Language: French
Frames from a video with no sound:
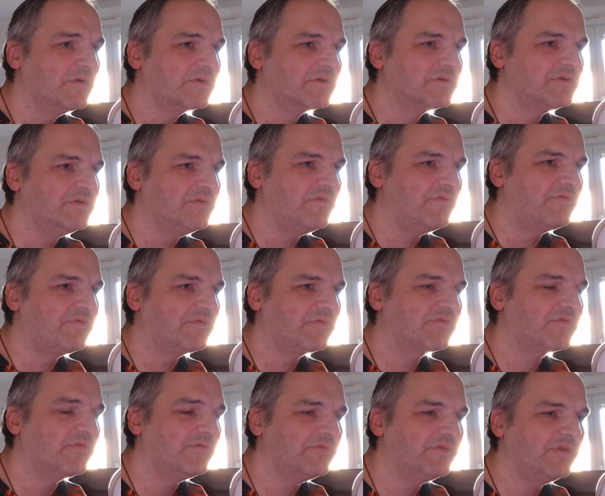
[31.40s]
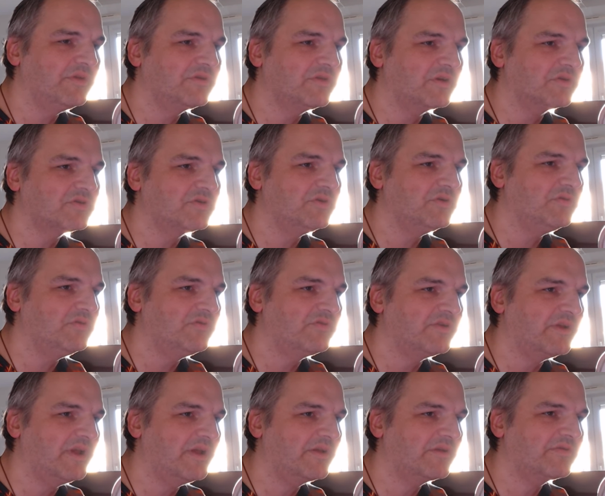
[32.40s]
qu'il faut se détacher du
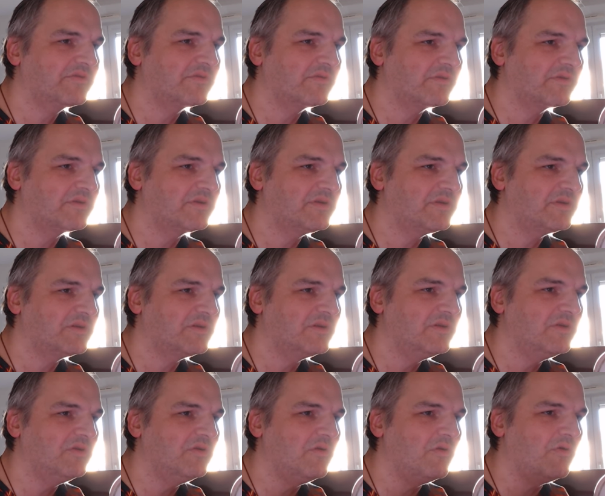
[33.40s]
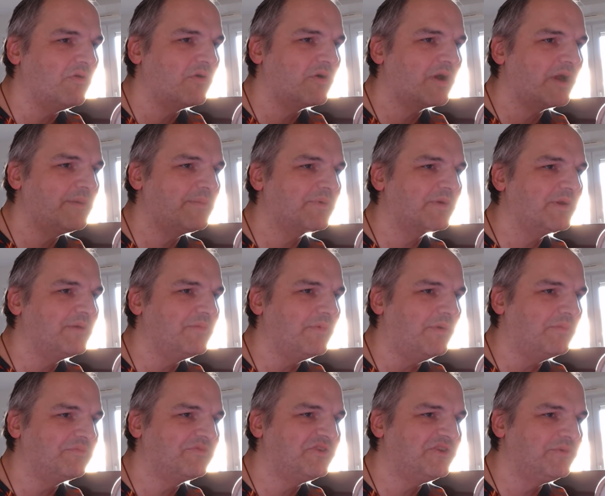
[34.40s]
sexe, qu'il le réprime un
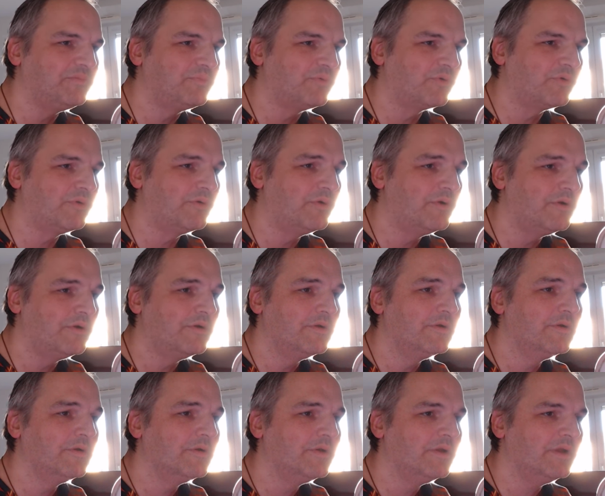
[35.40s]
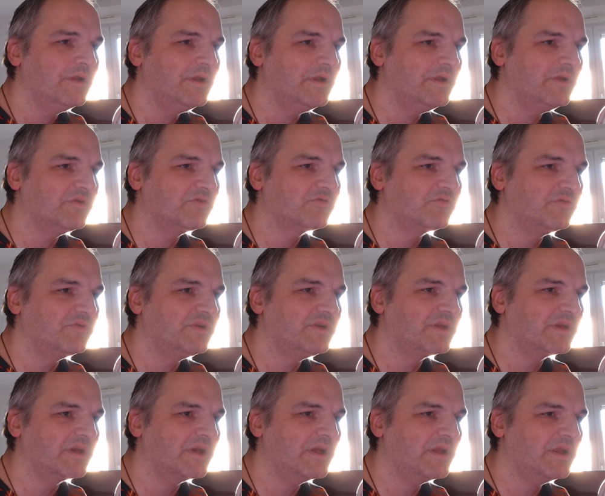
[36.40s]
petit peu. Et je
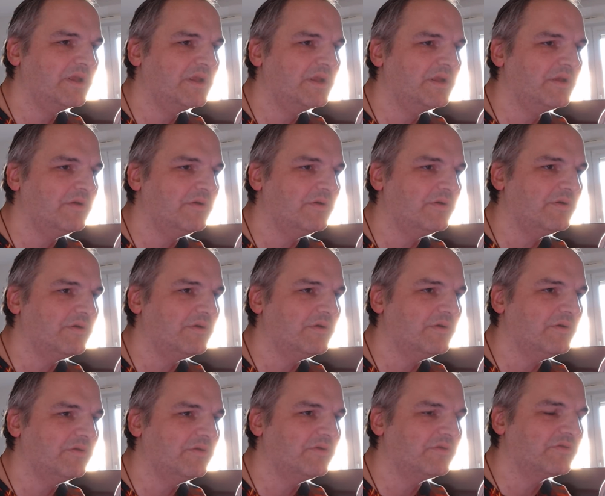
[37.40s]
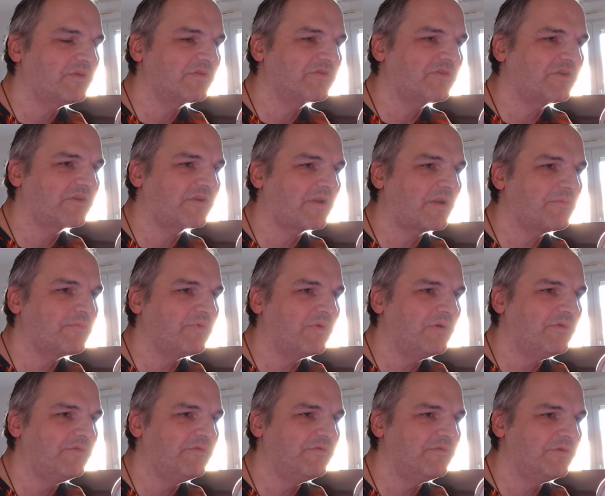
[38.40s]
dirais, euh, d'un certain point
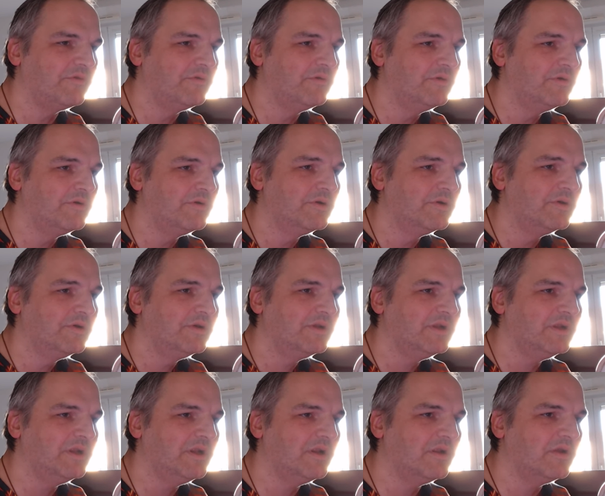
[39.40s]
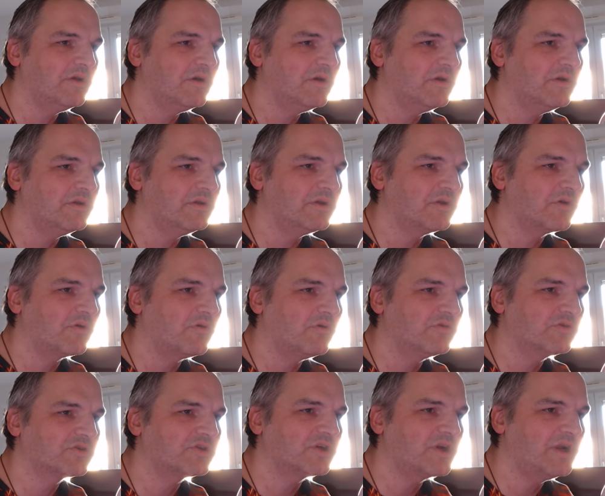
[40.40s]
de vue, il, il
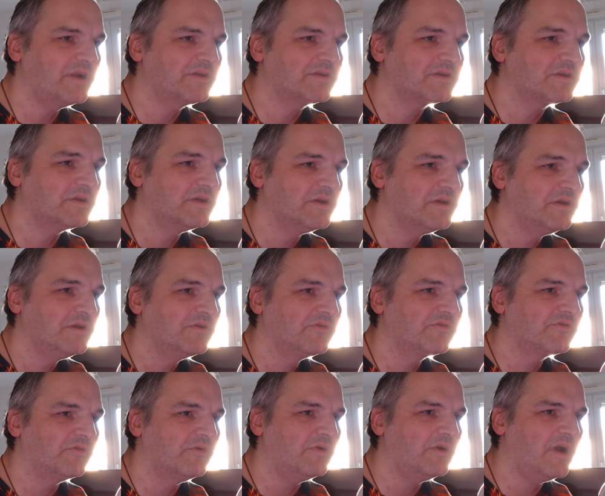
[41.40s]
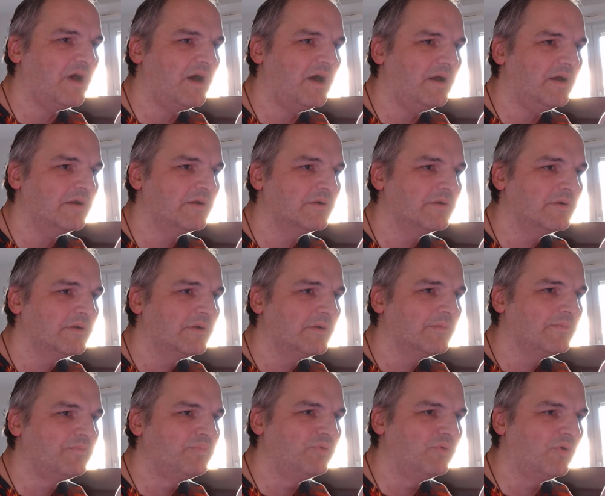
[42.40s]
rejette cela
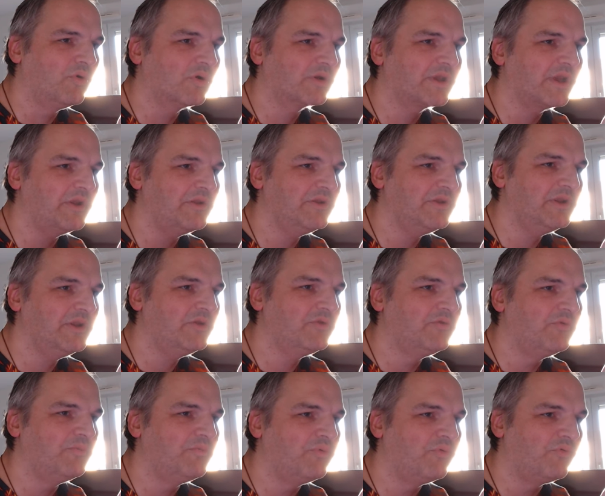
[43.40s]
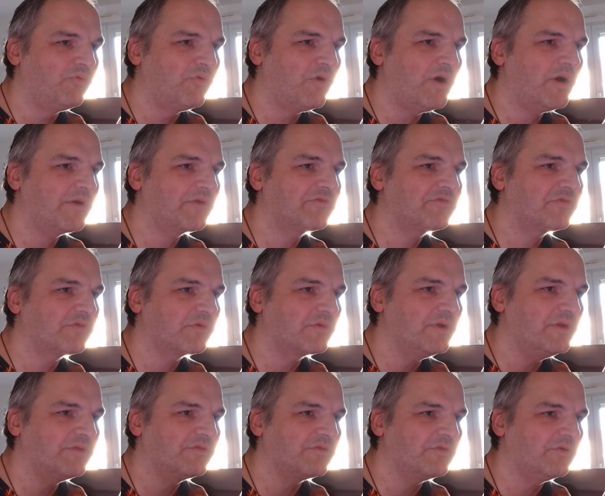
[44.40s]
pour gagner du pouvoir sur
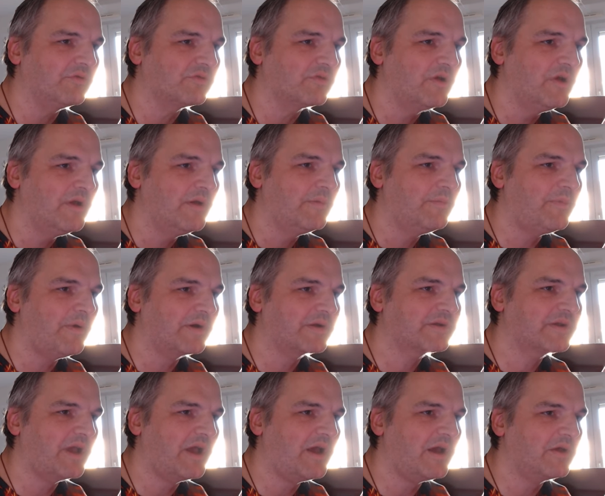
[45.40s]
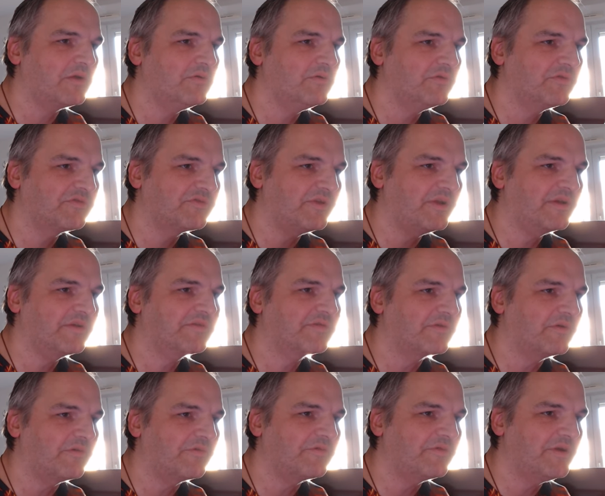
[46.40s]
les autres. Car le sexe,
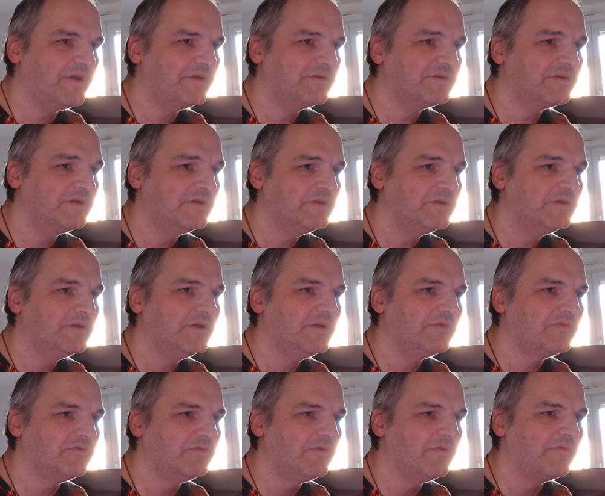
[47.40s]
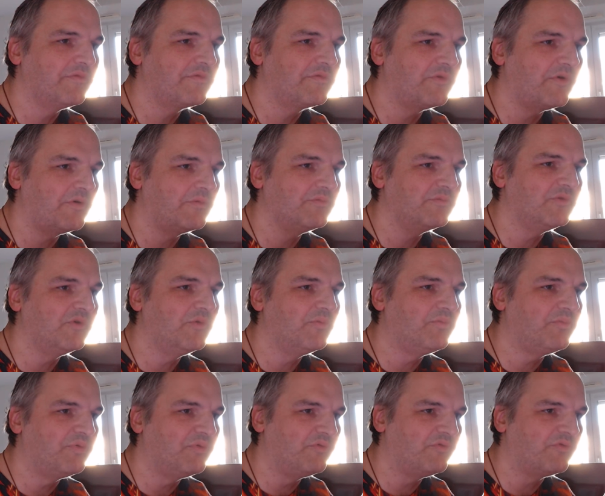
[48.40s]
en fait, est une forme de
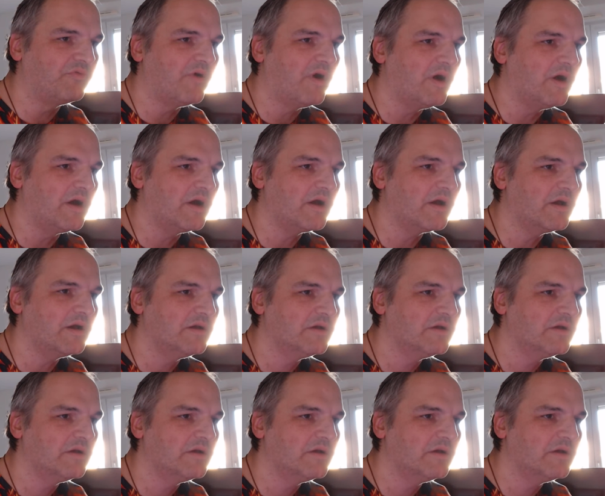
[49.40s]
pouvoir.